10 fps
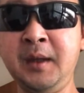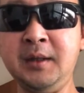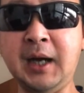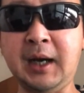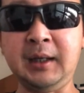
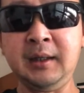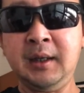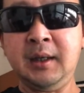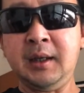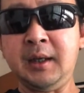Jangan
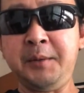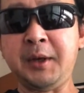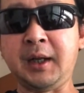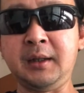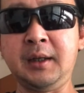e,
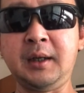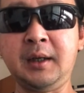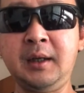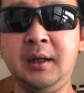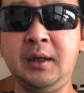
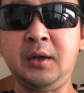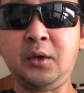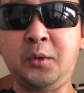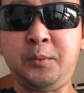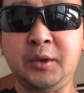ibaratnya
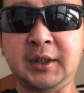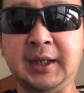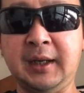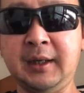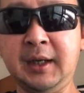rumput
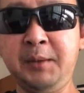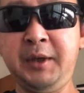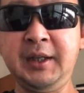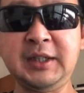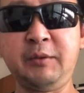tetangga lebih
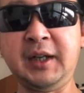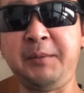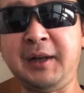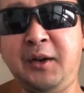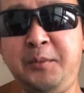hijau
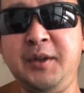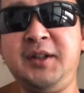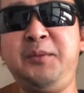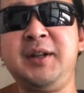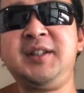daripada rumput
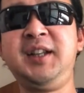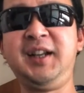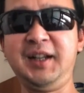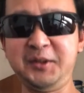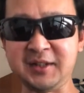di rumah
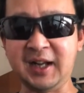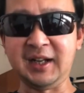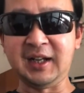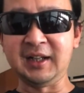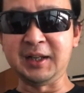sendiri itu
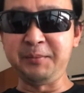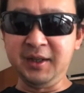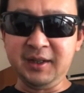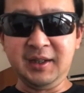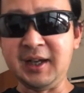salah
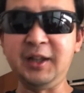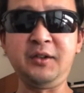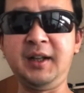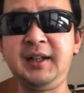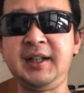tapi ya
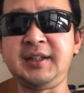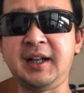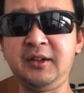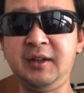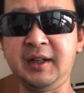itulah dengan
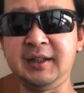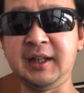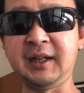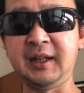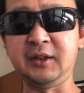cara itulah
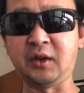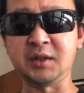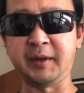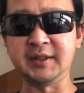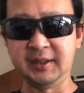kita
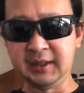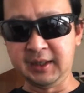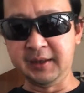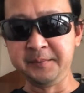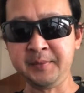introspeksi
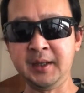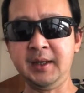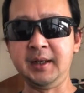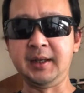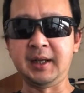diri
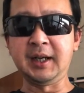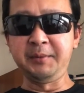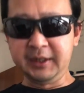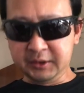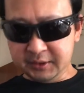kira-kira
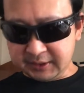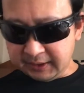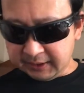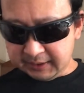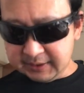begitu
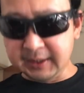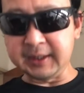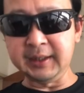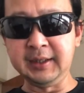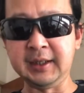sekali lagi
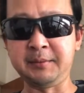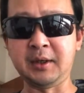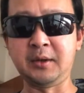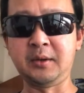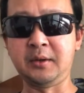silakan yang mau